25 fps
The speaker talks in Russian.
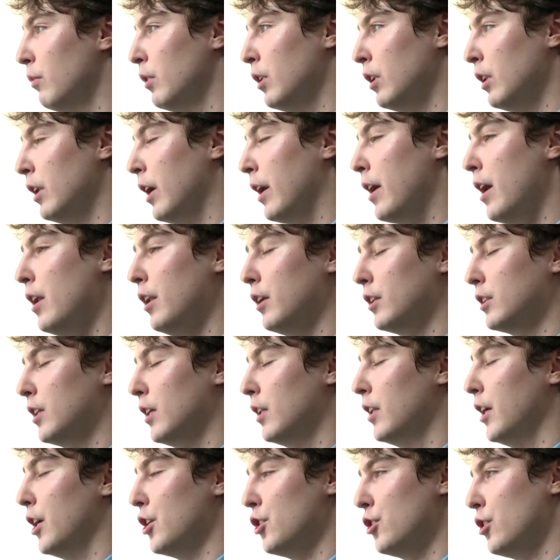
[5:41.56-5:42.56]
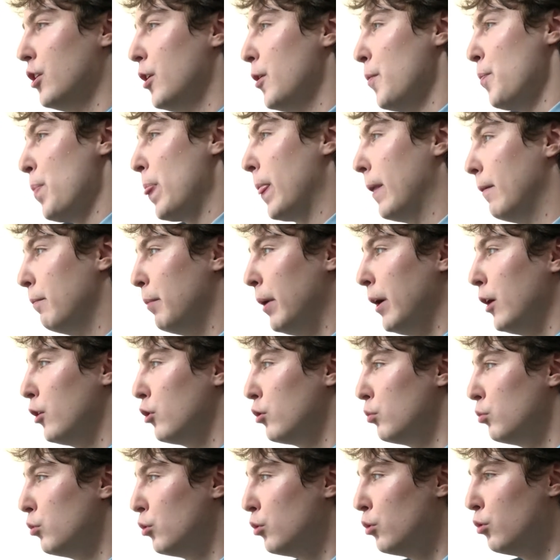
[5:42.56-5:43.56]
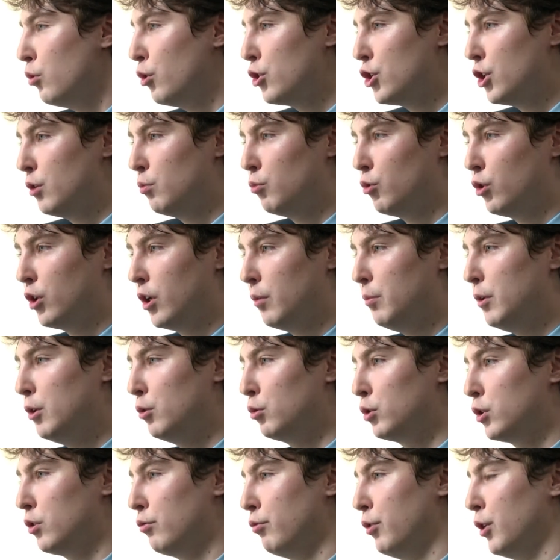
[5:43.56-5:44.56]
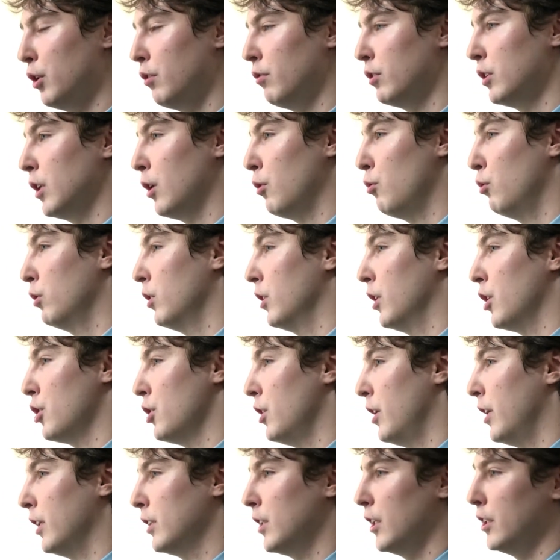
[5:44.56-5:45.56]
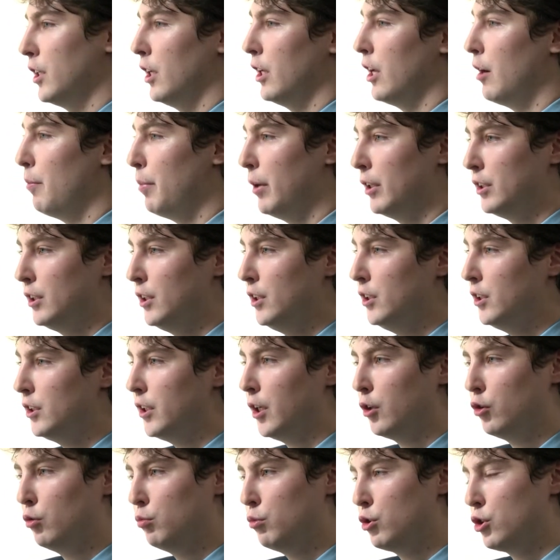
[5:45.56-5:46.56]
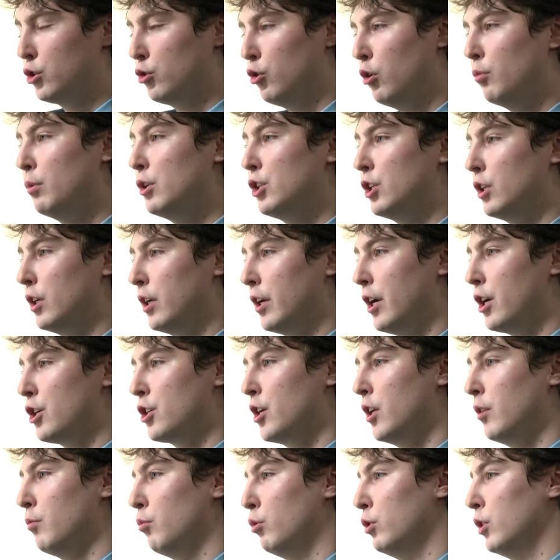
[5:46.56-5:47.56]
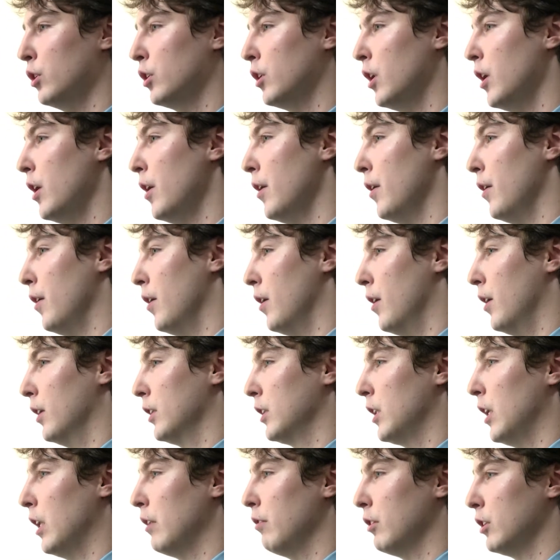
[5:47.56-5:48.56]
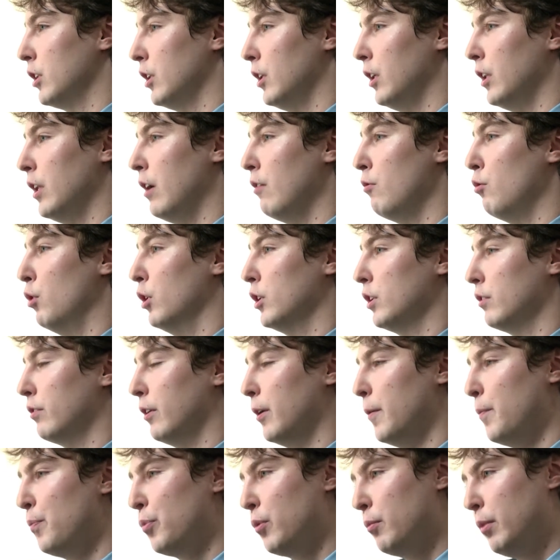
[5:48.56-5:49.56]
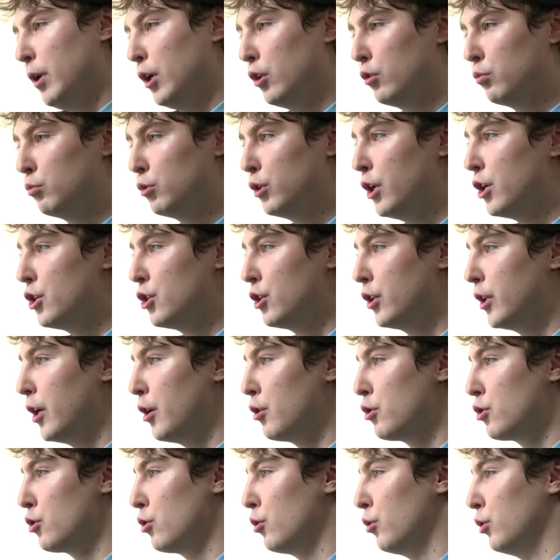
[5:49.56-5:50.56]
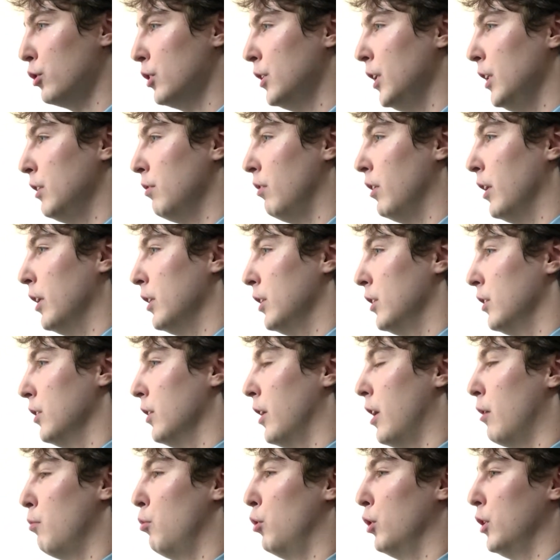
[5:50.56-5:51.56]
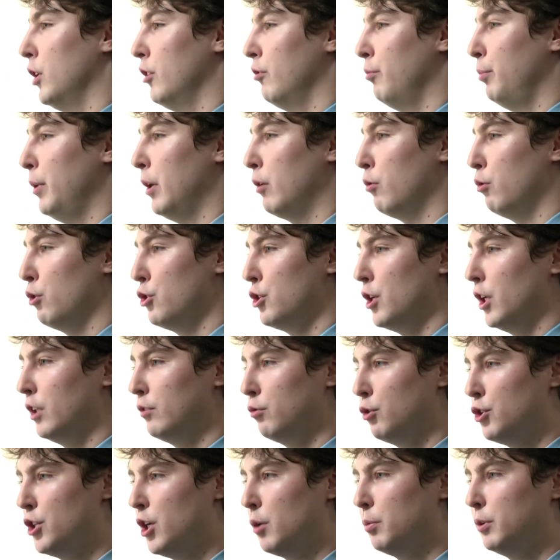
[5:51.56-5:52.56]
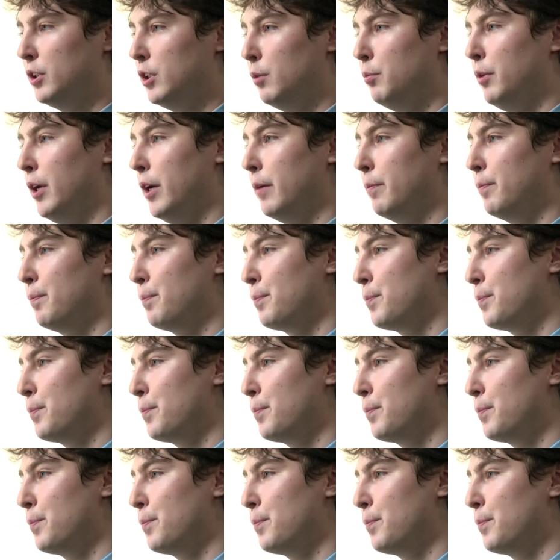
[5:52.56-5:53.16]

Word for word: локальных задач. Поэтому очень много минусов у этого закона, даже не касательно оппозиции. Я думаю, что у обычных горожан будет складываться недовольство. Поэтому я считаю, что здесь власть работает в первую очередь в ущерб себе.